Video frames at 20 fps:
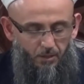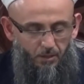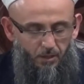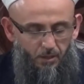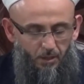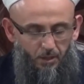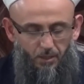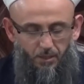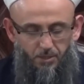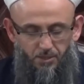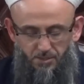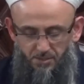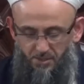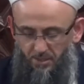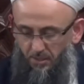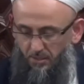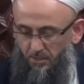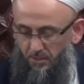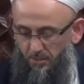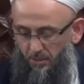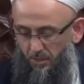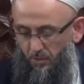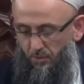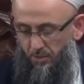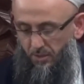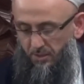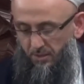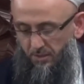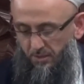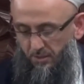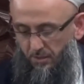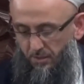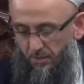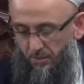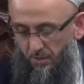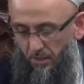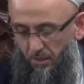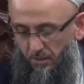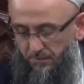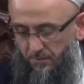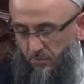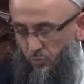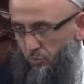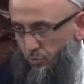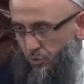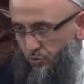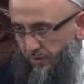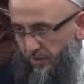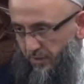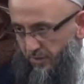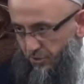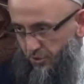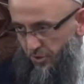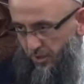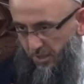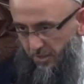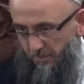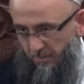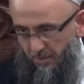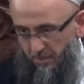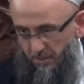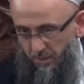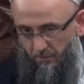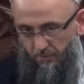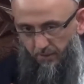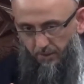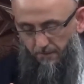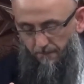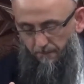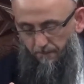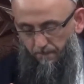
Arkadaşlar zekatta tahallük eden altın, gümüş var, ticari mallar var.